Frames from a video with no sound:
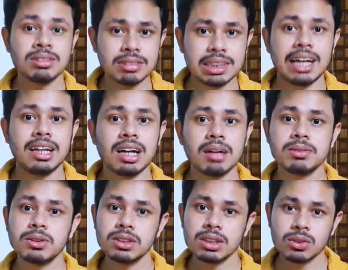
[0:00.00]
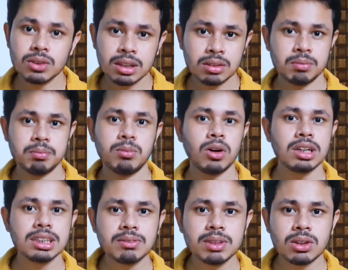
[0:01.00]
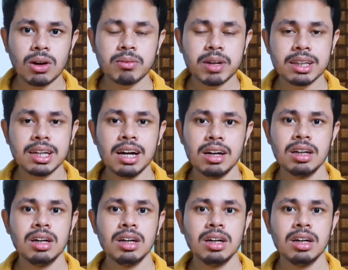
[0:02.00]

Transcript: ज़्यादा टफ क्वेश्चन तूने मॉक टेस्ट में सॉल्व कर दिया